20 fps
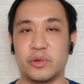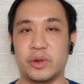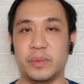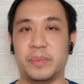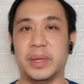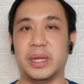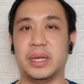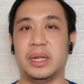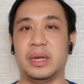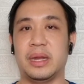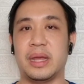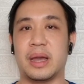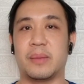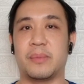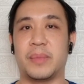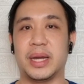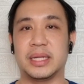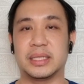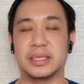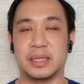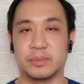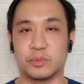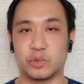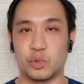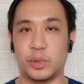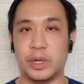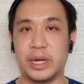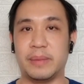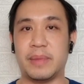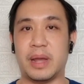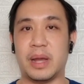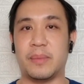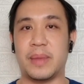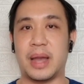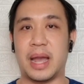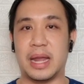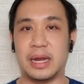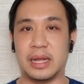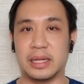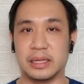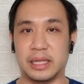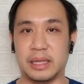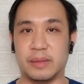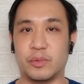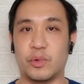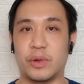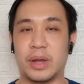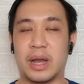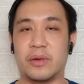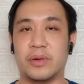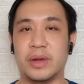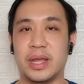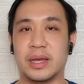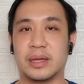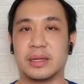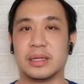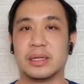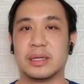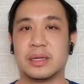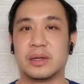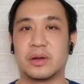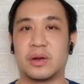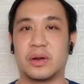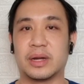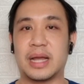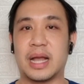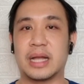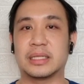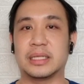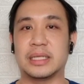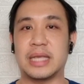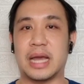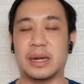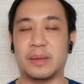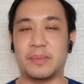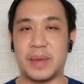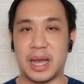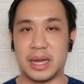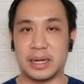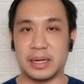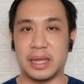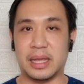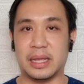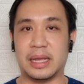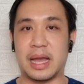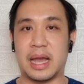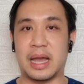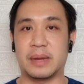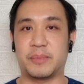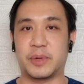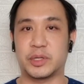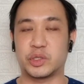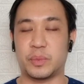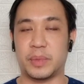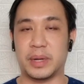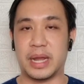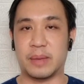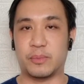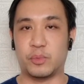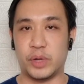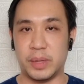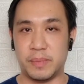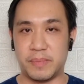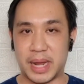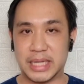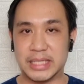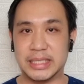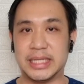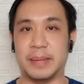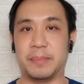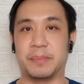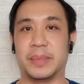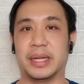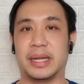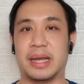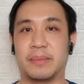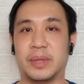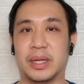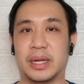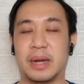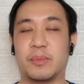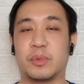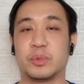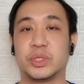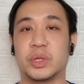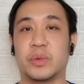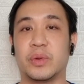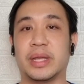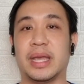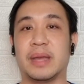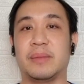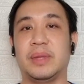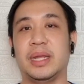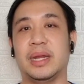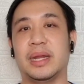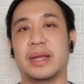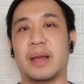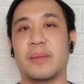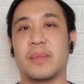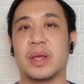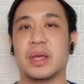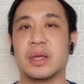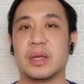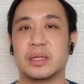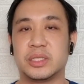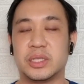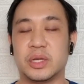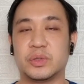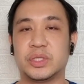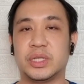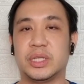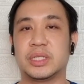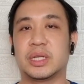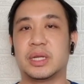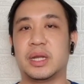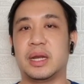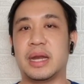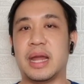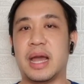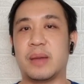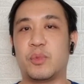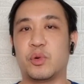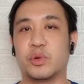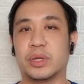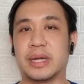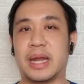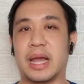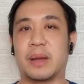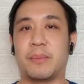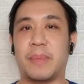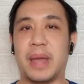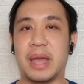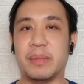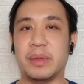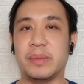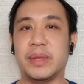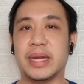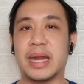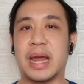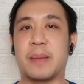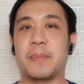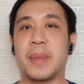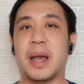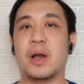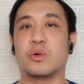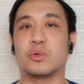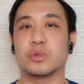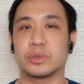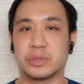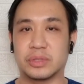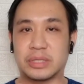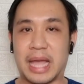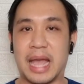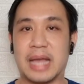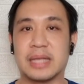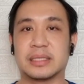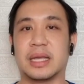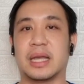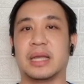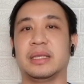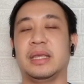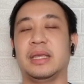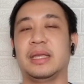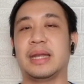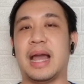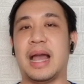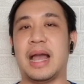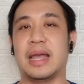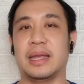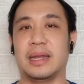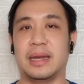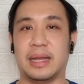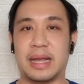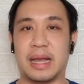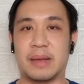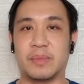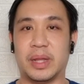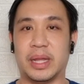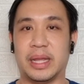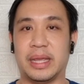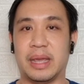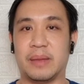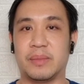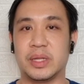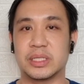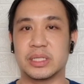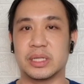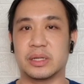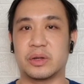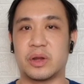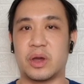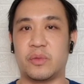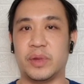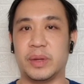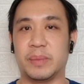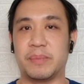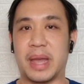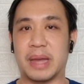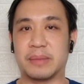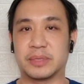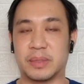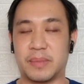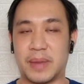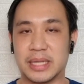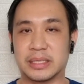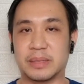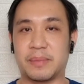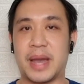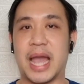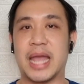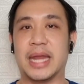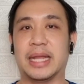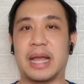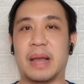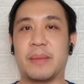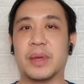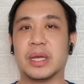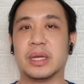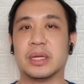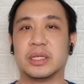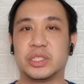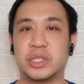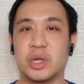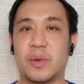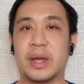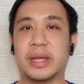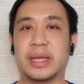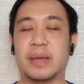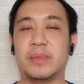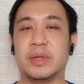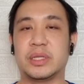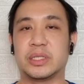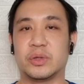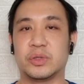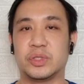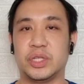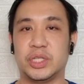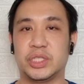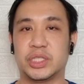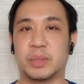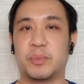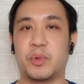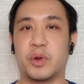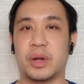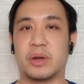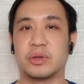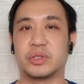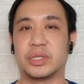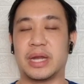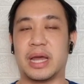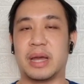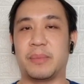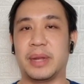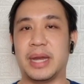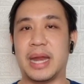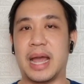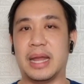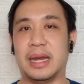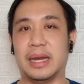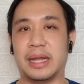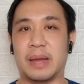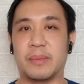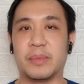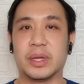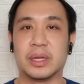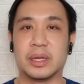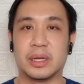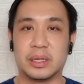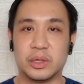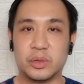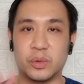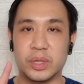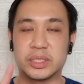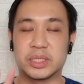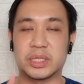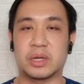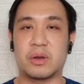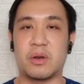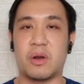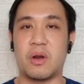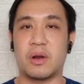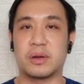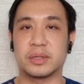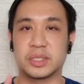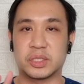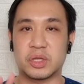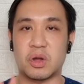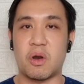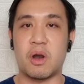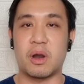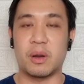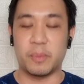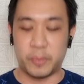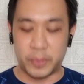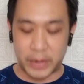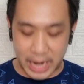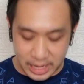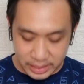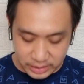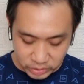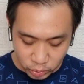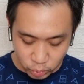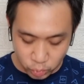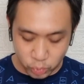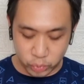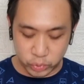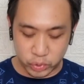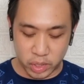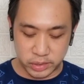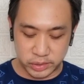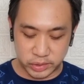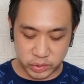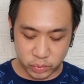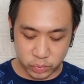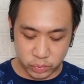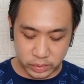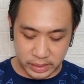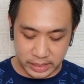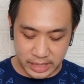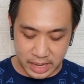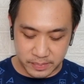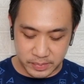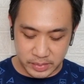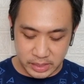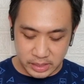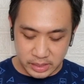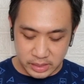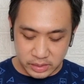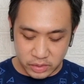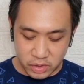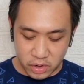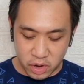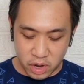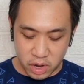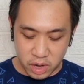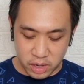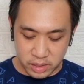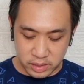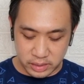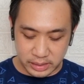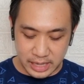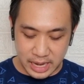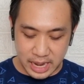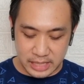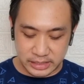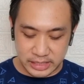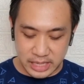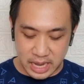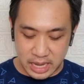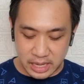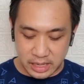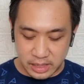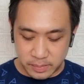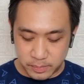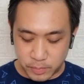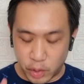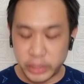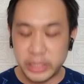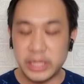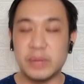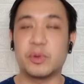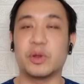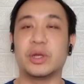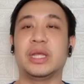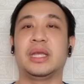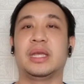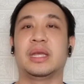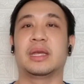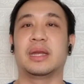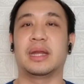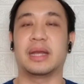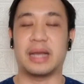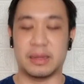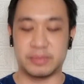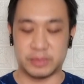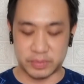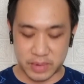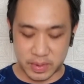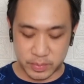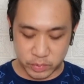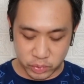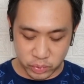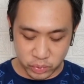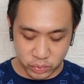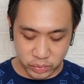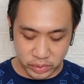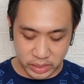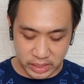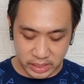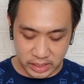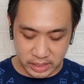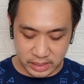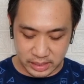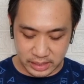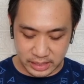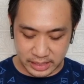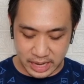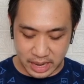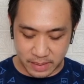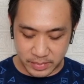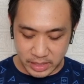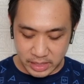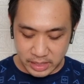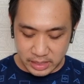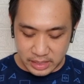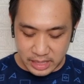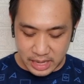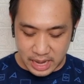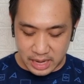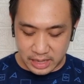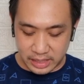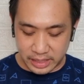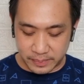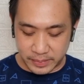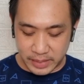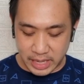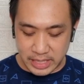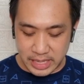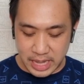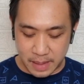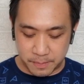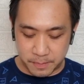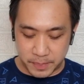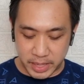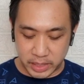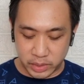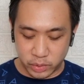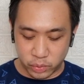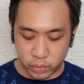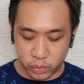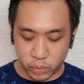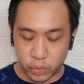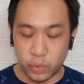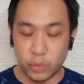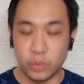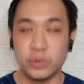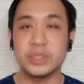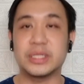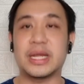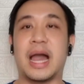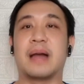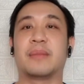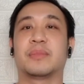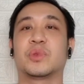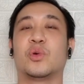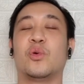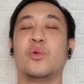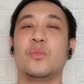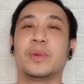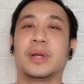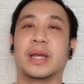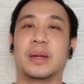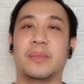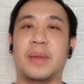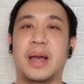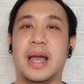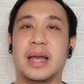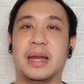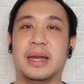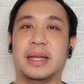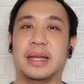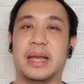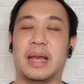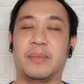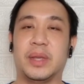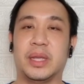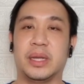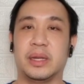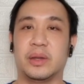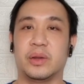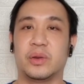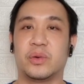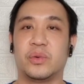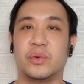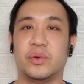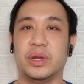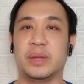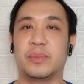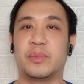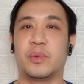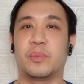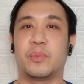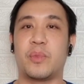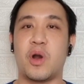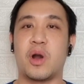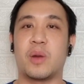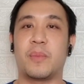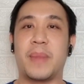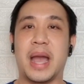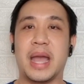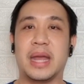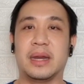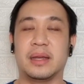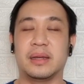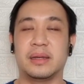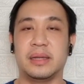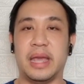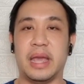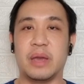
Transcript: ริทปีนี้เนี่ยไม่ได้เสริมตัวผู้เล่นมากมาย และทีมพวกเขาเนี่ยค่อนข้างจะยากลำบากในการประสบปัญหาผู้เล่นบาดเจ็บนะครับดังนั้นผมเชื่อว่าเกมนี้นะครับเชลซี จะเดินหน้าบุกอย่างหนักแม้ไม่มีหน้าเป้า แต่จะยิงได้นะครับในเกมที่เจอกับนอริทแบบสบายๆนะครับเชื่อว่าเกมนี้เชลซีจะบดเอาชนะไปได้นะครับด้วยสกอร์2ประตูต่อศูนย์นะครับก็น่าจะพอดี พอดีนะครับสำหรับคู่นี้นะครับเอาละครับขยับไปดูคู่3ามทุ่มกันบ้างนนะครับอีกหนึ่งคู่ที่ผมบอกไป นั่นคือเอ